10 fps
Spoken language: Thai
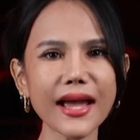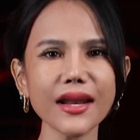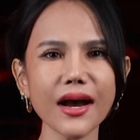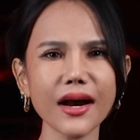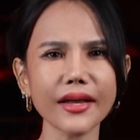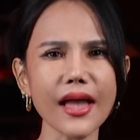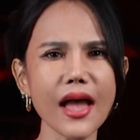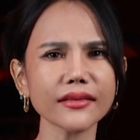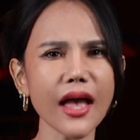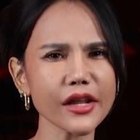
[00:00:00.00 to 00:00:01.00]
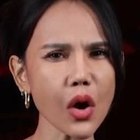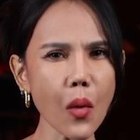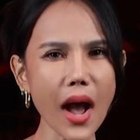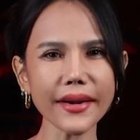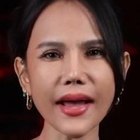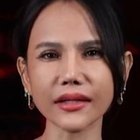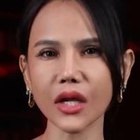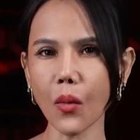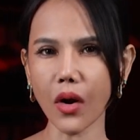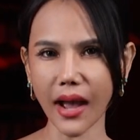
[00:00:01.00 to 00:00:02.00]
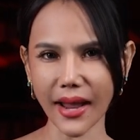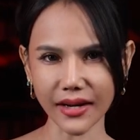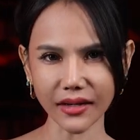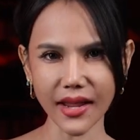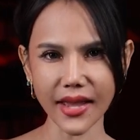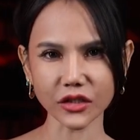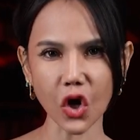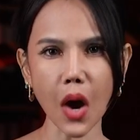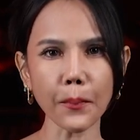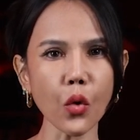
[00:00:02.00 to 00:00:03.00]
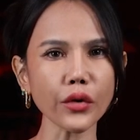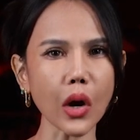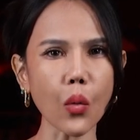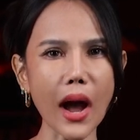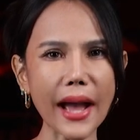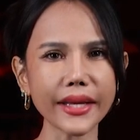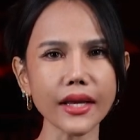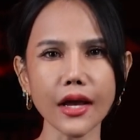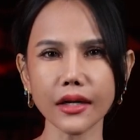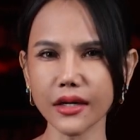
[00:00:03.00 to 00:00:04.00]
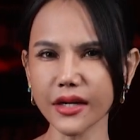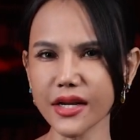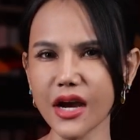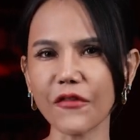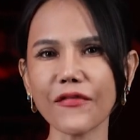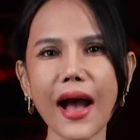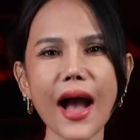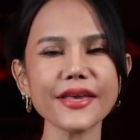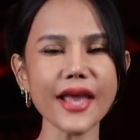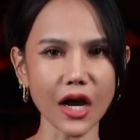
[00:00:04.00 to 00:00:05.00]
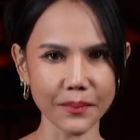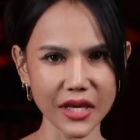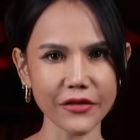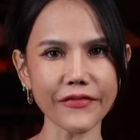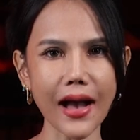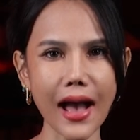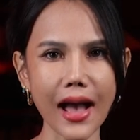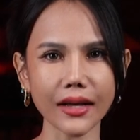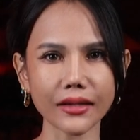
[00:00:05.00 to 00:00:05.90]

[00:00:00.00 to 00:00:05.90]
ได้เลย แต่ถ้าว่าดังที่วงการนักเลงชอบพูดเอาไว้คือเหนือฟ้ายังมีฟ้า